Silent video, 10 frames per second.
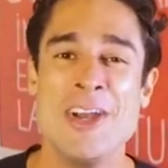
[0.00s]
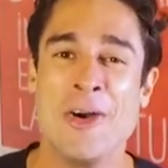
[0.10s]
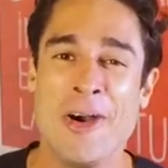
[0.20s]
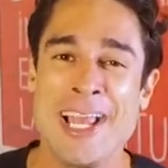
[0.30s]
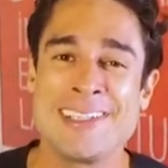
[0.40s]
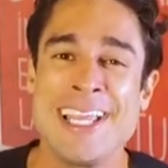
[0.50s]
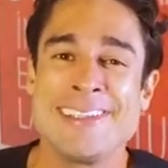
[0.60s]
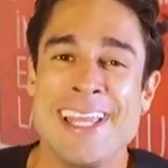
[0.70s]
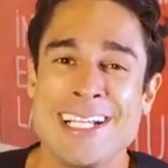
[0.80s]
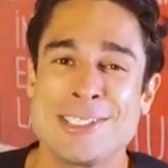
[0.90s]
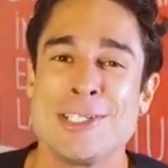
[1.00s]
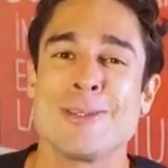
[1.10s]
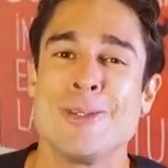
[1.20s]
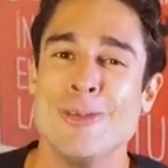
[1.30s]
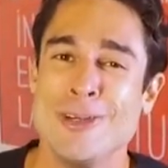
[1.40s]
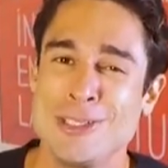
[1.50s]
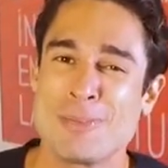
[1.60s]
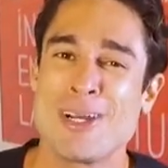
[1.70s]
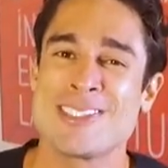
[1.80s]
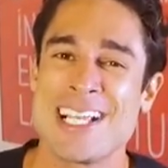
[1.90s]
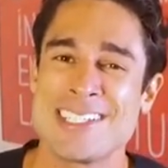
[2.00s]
Olha que tem que ter atitude para usar